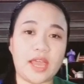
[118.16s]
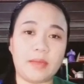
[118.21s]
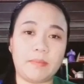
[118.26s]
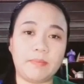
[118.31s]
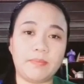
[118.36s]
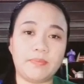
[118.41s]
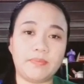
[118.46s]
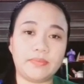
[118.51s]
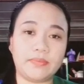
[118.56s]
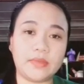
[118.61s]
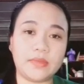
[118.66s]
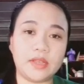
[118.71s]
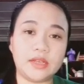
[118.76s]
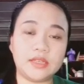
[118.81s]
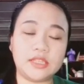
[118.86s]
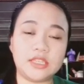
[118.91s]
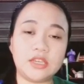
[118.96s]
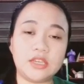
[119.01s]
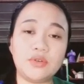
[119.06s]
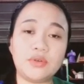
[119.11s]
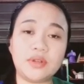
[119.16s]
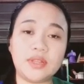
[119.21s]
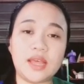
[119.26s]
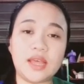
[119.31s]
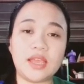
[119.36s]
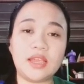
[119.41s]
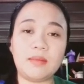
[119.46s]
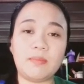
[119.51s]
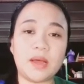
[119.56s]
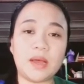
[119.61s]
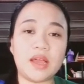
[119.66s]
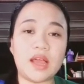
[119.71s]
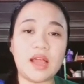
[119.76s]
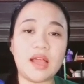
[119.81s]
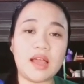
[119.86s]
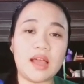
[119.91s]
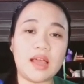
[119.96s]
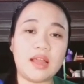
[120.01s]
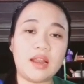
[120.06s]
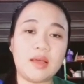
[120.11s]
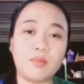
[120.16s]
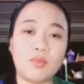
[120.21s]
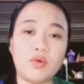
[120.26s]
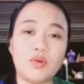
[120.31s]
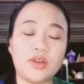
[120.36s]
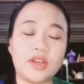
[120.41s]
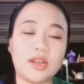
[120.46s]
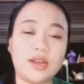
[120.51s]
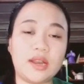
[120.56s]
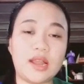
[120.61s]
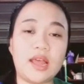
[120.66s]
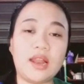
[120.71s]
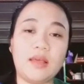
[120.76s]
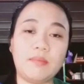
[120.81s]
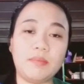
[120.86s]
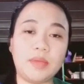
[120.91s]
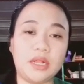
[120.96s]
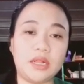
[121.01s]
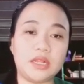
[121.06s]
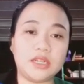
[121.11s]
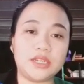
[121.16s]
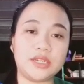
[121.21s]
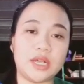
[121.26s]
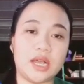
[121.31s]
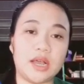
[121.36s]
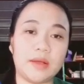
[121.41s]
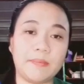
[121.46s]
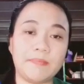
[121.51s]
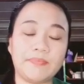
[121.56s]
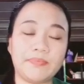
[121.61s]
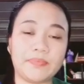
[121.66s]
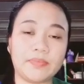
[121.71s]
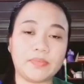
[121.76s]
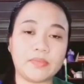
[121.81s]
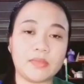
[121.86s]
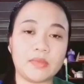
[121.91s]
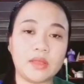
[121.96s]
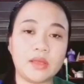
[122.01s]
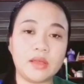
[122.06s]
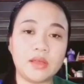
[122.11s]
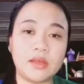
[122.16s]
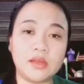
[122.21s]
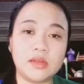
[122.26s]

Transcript: Number 5, siguro dahil baka akala mo nanlalamig na siya.